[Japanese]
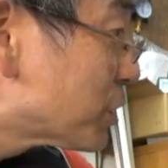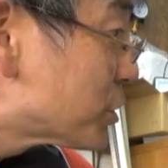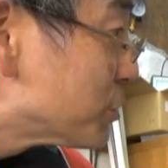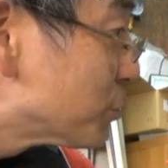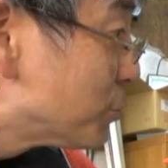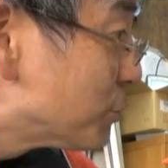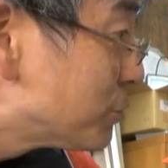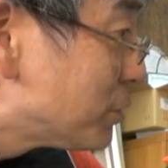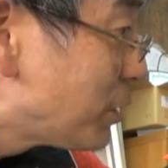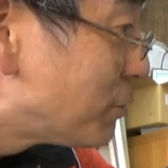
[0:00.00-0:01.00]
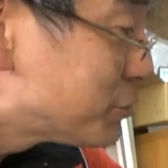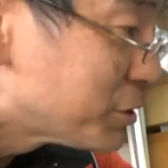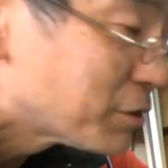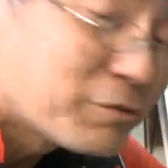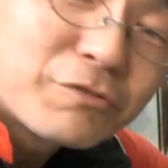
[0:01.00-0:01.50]
ラッチの
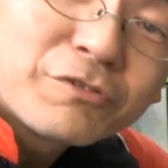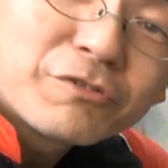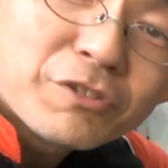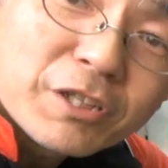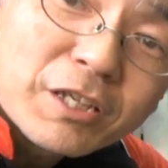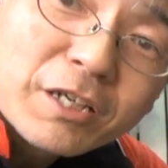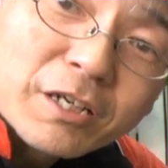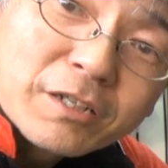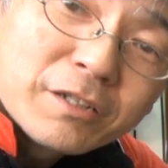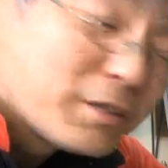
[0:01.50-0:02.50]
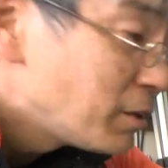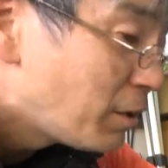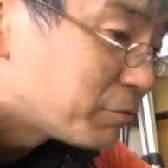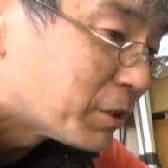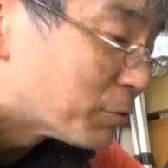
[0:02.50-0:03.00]
ハウジングっていうんですかね
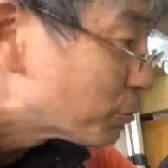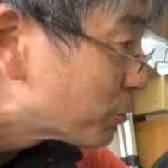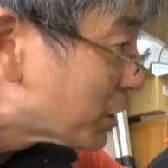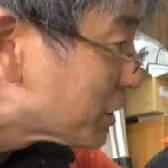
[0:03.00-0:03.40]
アウターのガタ